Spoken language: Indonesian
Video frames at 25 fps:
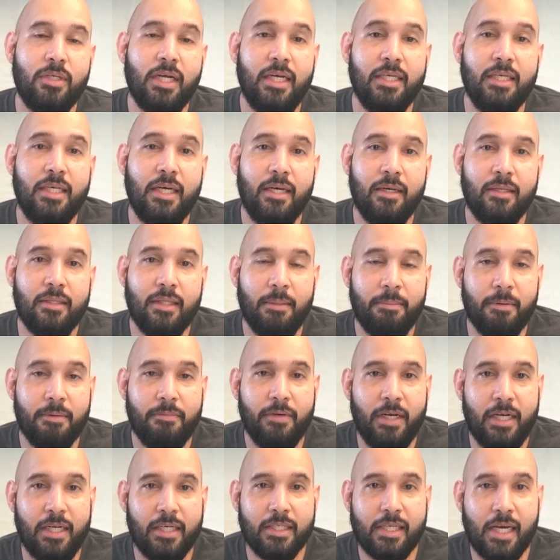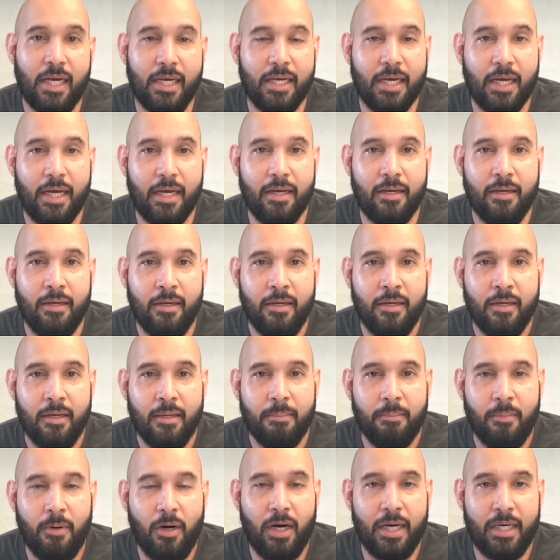saja tapi feeling saya
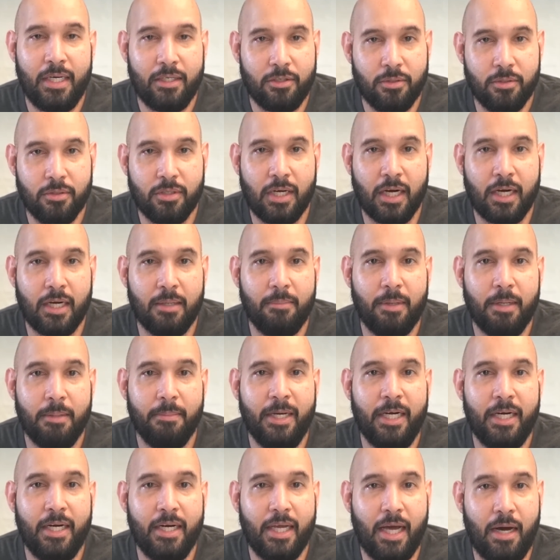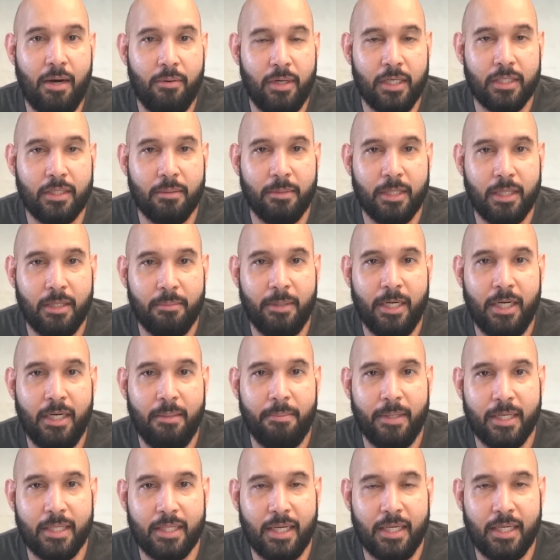bahwa Jesus akan bermain dari awal teman-teman di
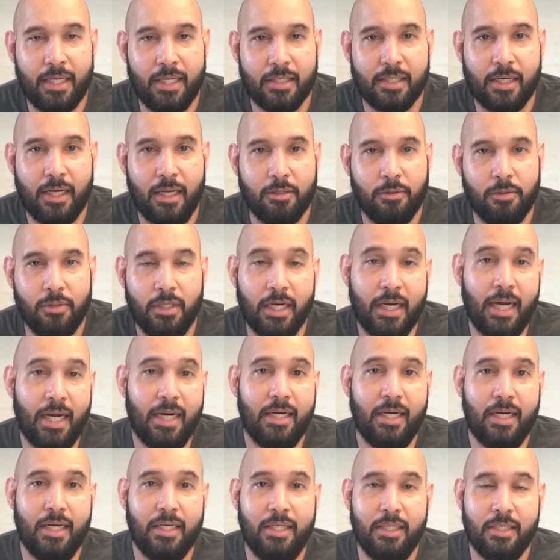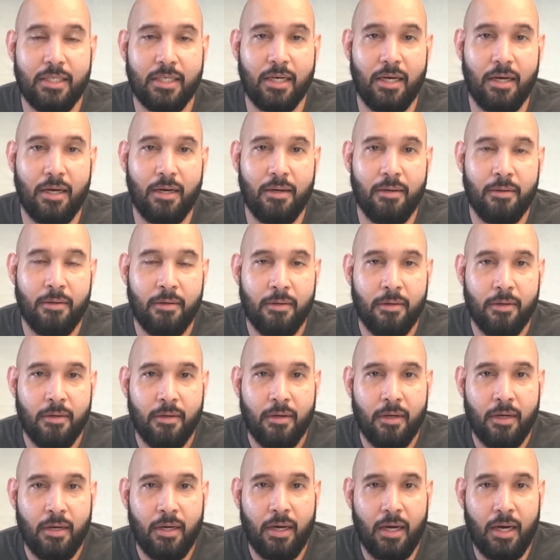pertandingan selanjutnya karena Hisa
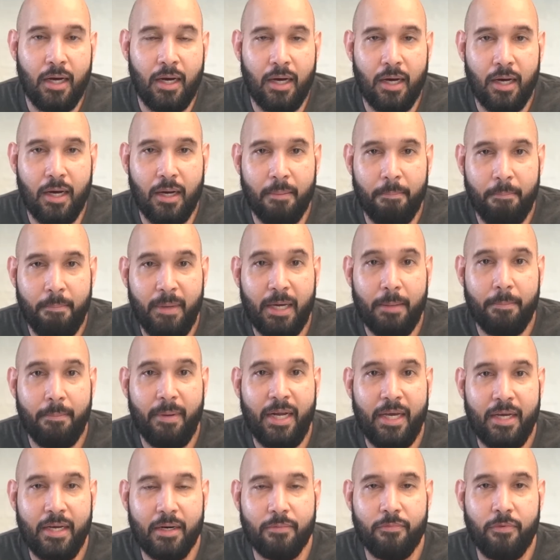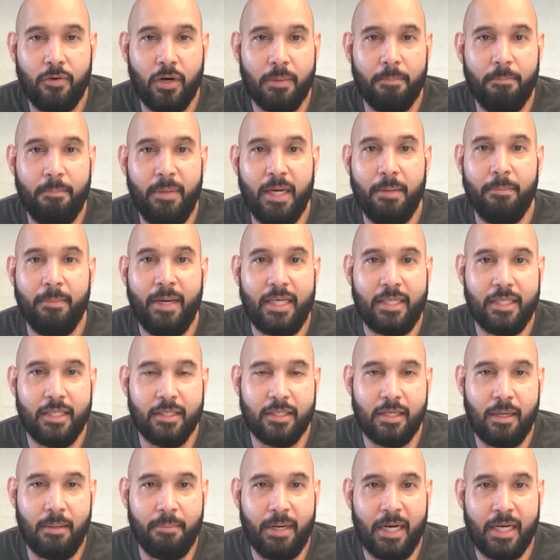uh, big player for big
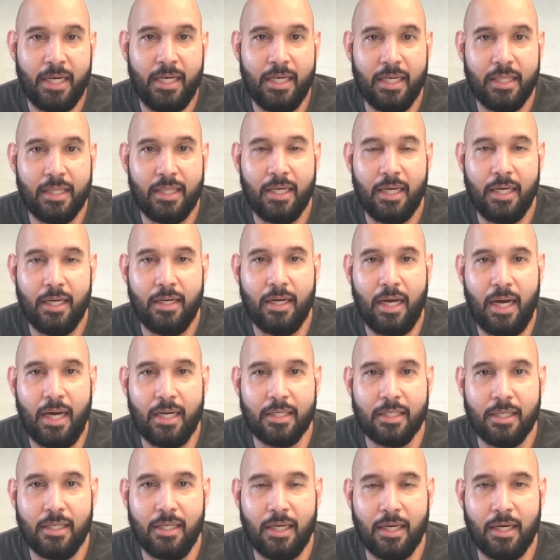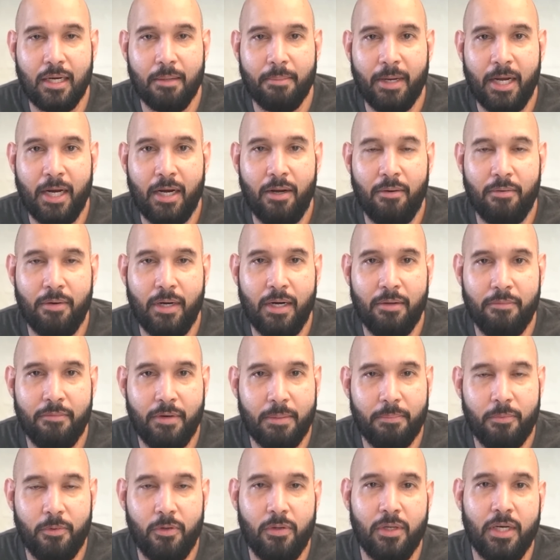matches. Apalagi nanti kan Arsenal akan main lawan
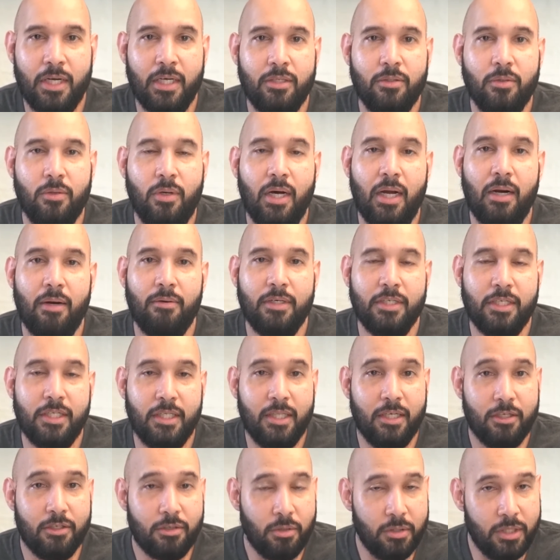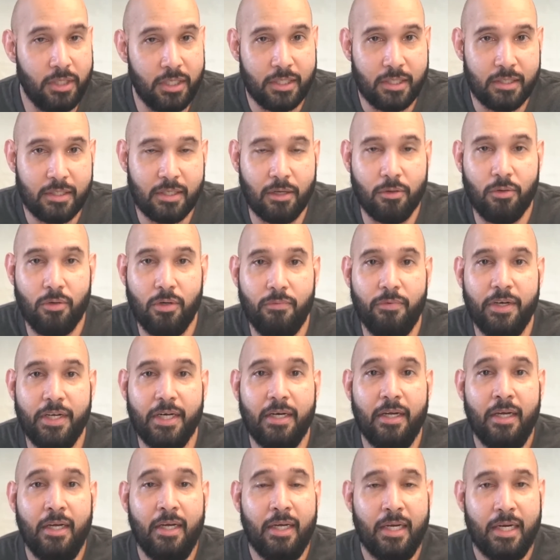Liverpool dan juga lawan City. So this is a good
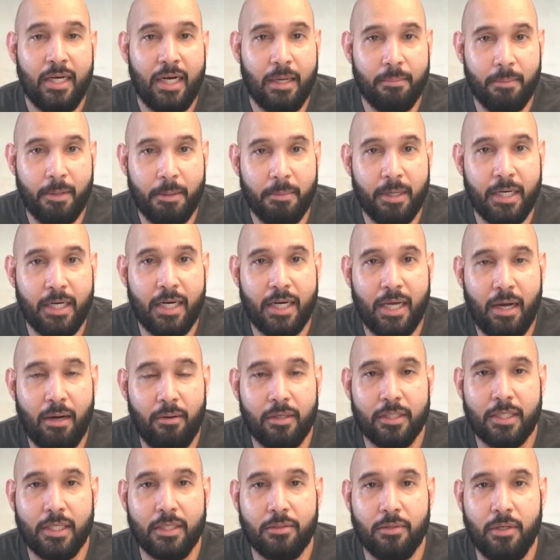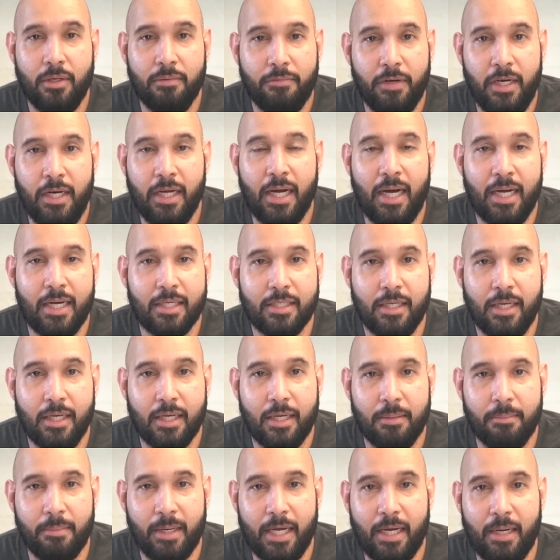win dan memang dari awal saya sudah feeling Arsenal
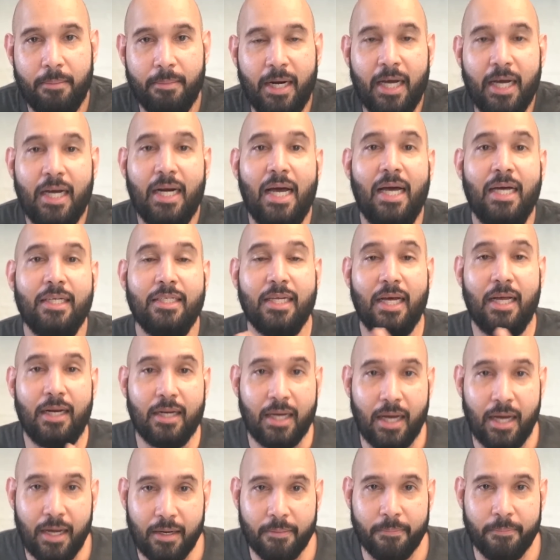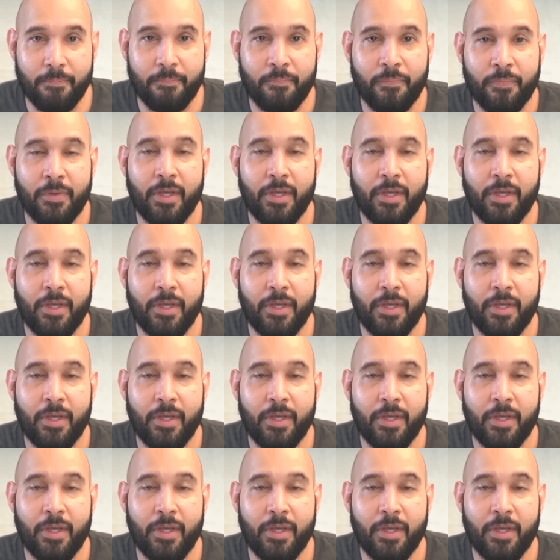akan meraih kemenangan asalkan